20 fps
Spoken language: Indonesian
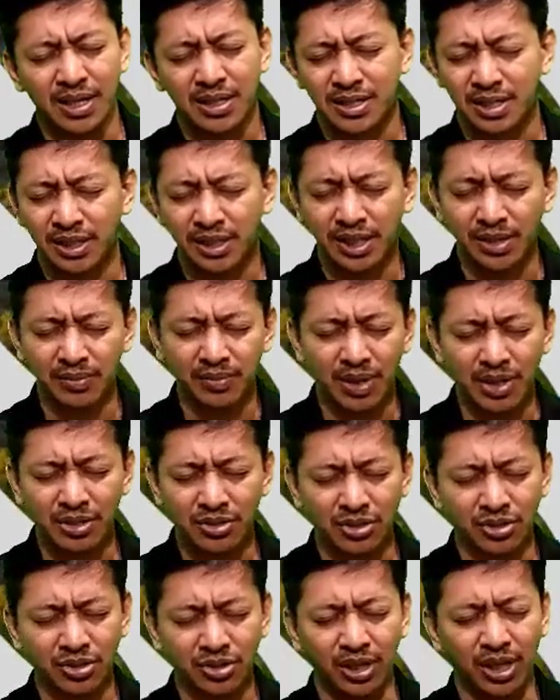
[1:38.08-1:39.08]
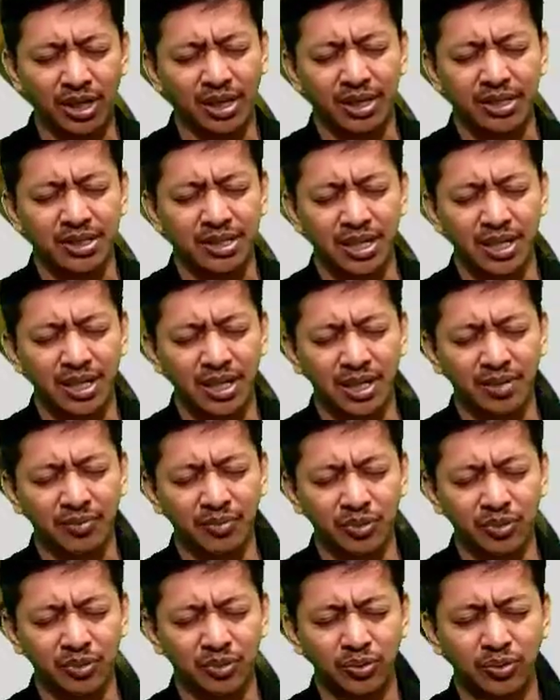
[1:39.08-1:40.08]
setiap maksud dan
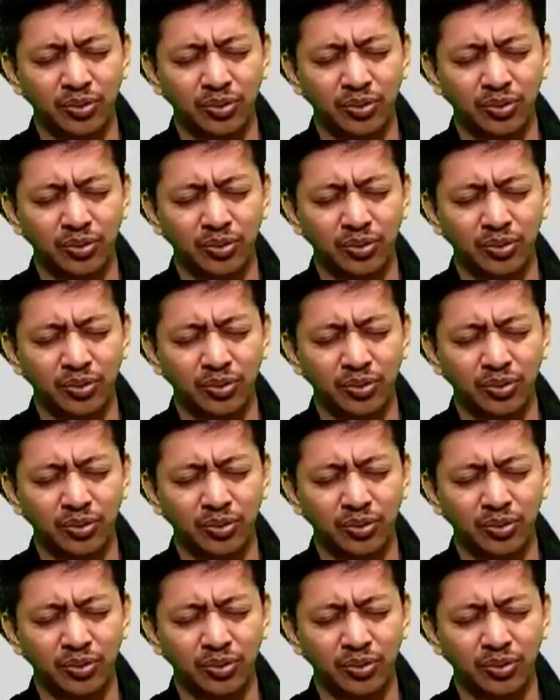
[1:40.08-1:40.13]
rancanganmu